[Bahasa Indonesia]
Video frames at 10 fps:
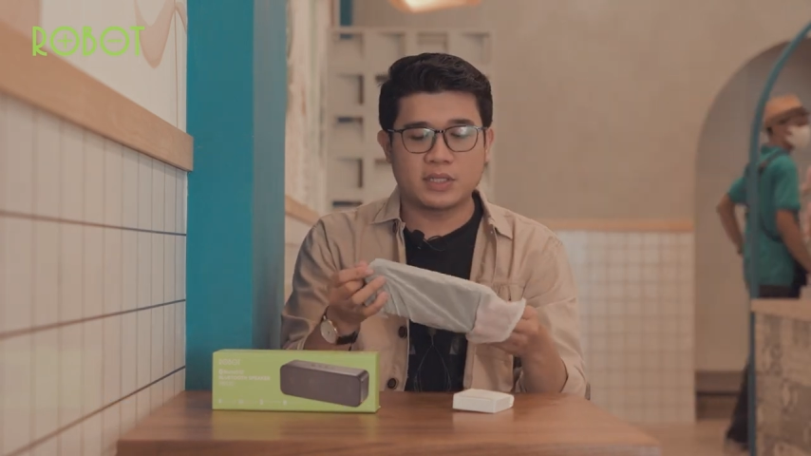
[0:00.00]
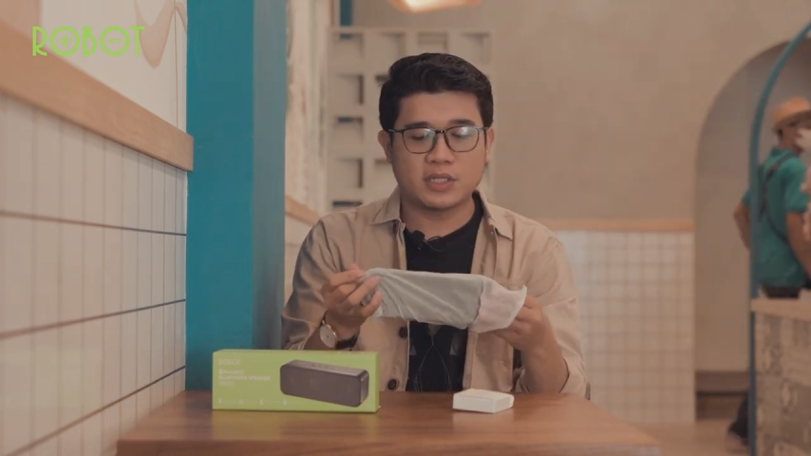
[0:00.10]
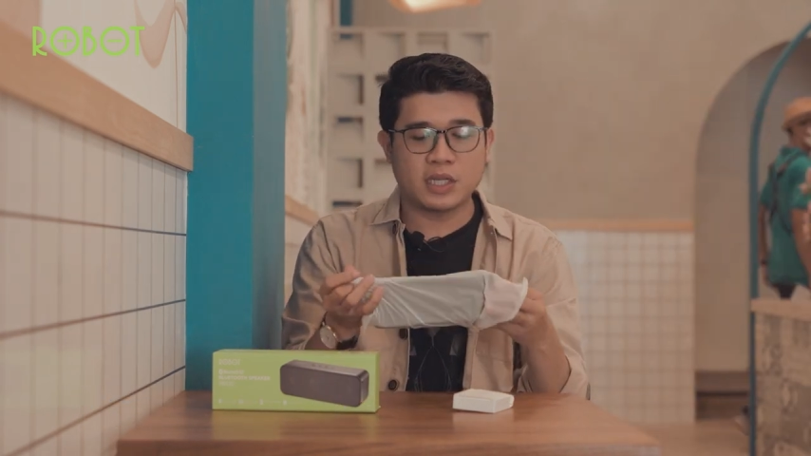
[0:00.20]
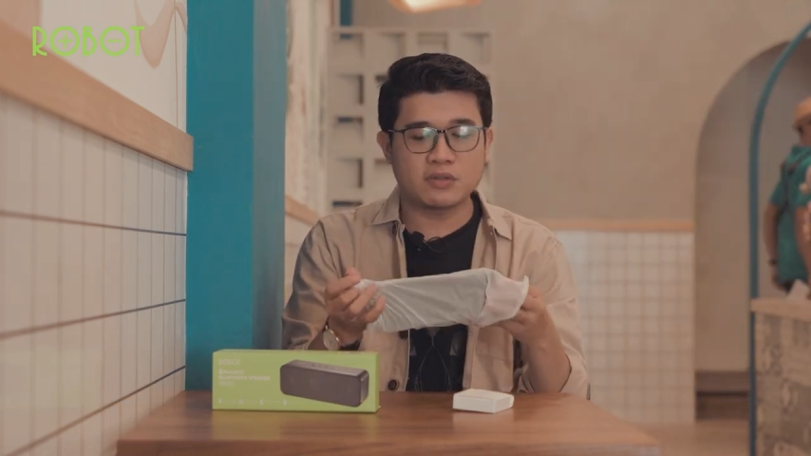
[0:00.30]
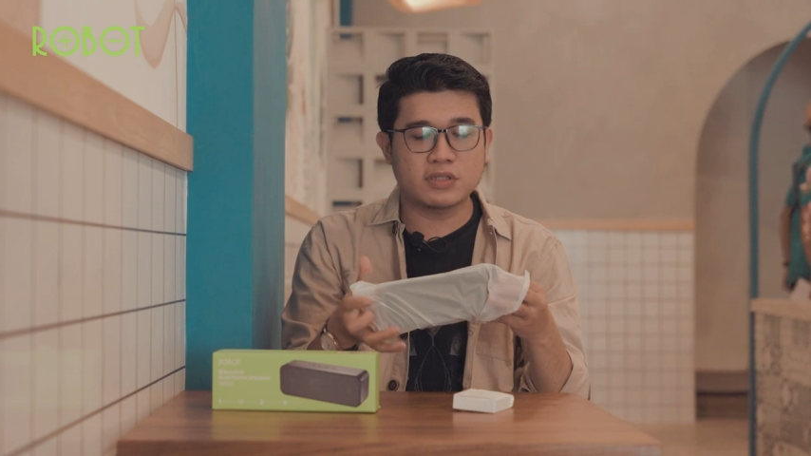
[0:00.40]

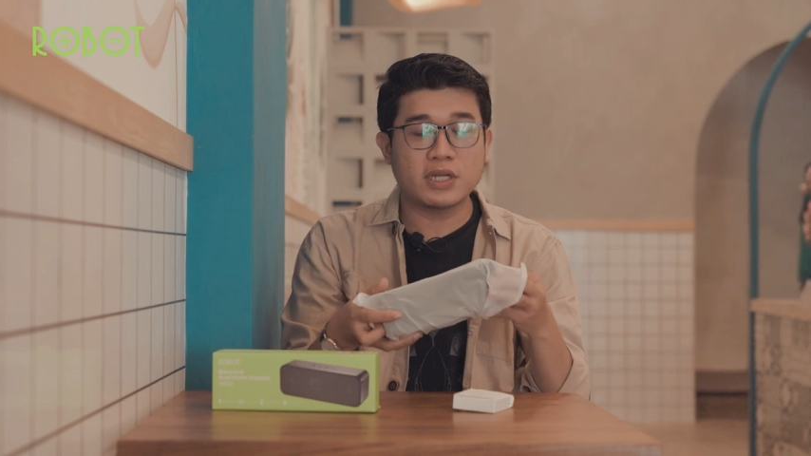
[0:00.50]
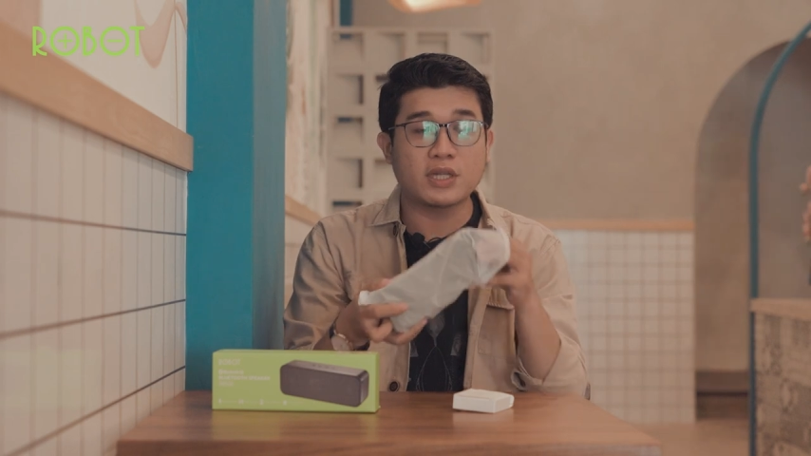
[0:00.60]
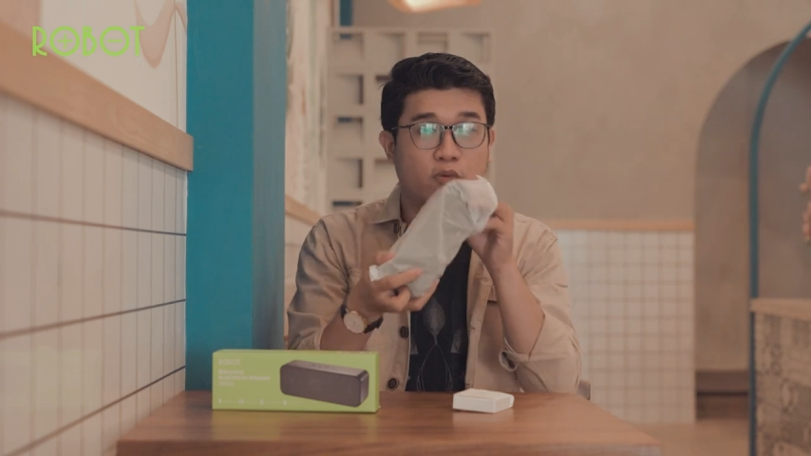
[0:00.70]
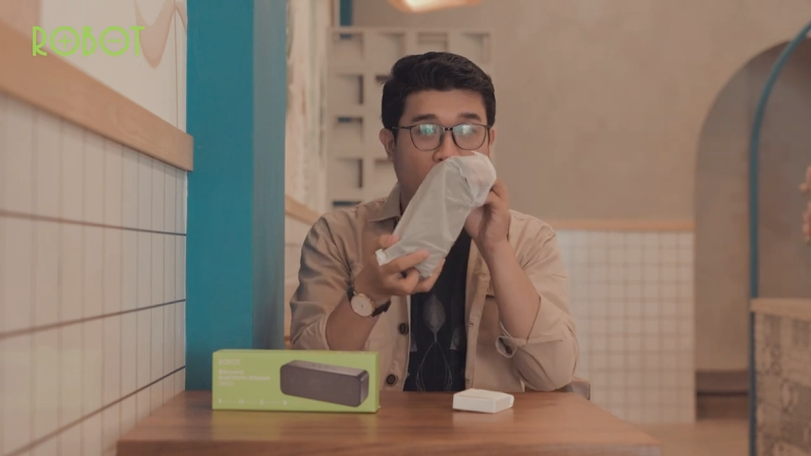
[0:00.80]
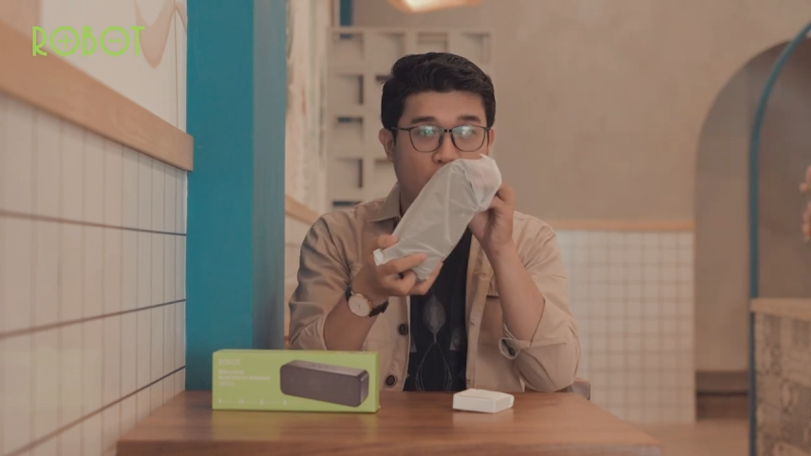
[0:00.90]
Selanjutnya
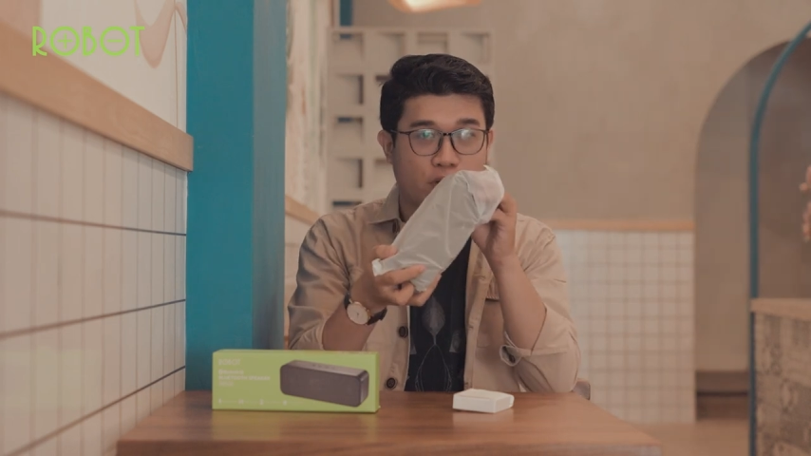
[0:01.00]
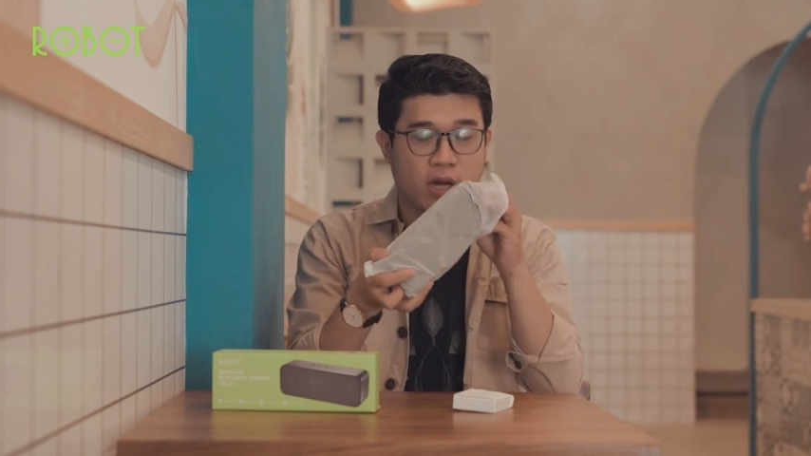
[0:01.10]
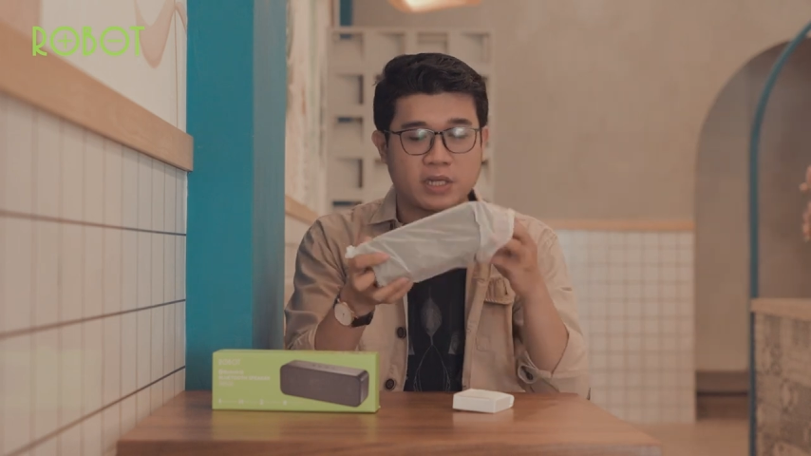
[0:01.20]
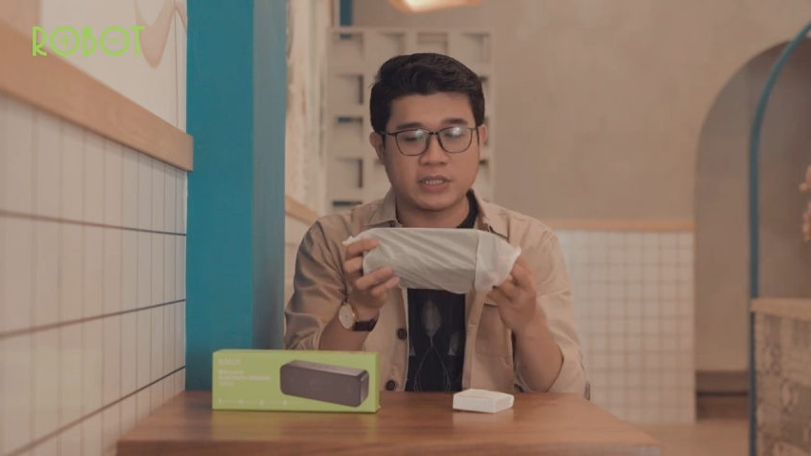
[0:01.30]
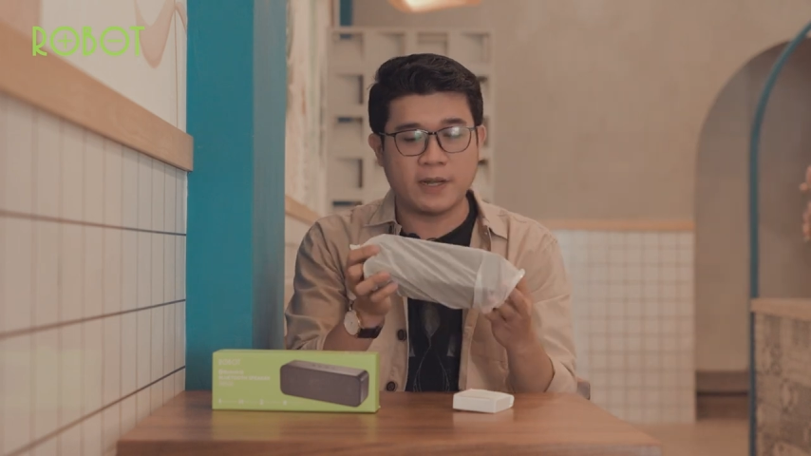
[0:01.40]
kita buka
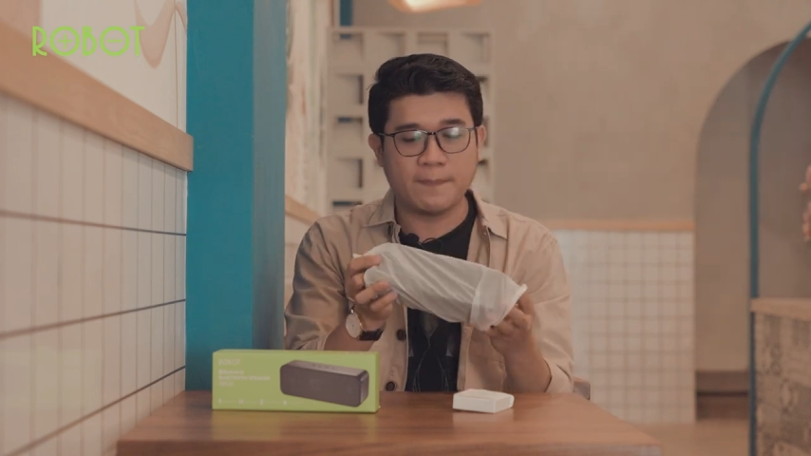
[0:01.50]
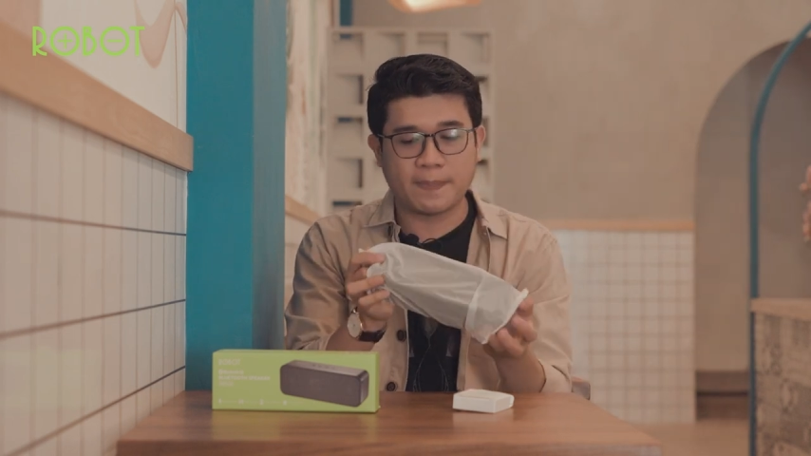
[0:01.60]
produknya.